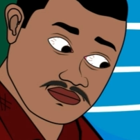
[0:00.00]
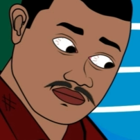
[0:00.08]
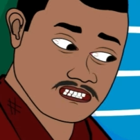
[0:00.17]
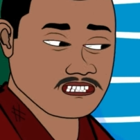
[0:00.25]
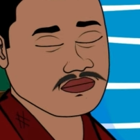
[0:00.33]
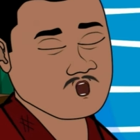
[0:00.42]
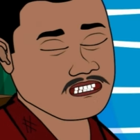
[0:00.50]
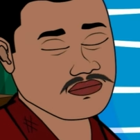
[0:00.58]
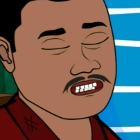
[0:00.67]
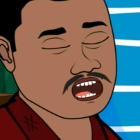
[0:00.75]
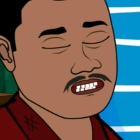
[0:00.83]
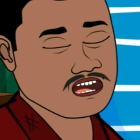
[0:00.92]
Sé
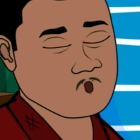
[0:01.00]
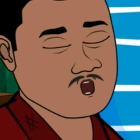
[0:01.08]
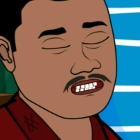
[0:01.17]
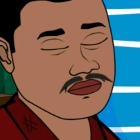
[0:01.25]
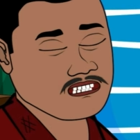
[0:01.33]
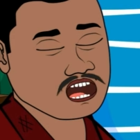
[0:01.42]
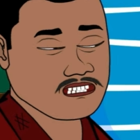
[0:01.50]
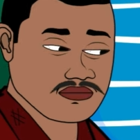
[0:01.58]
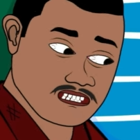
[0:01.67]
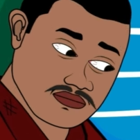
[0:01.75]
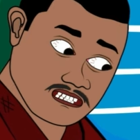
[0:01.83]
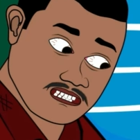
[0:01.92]
fuerte, mi amor, que yo
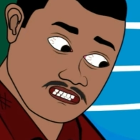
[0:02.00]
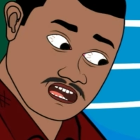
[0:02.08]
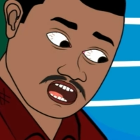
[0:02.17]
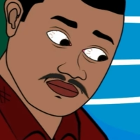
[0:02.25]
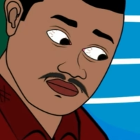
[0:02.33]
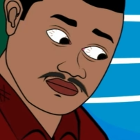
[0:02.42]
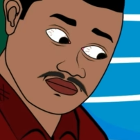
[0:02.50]
te quiero.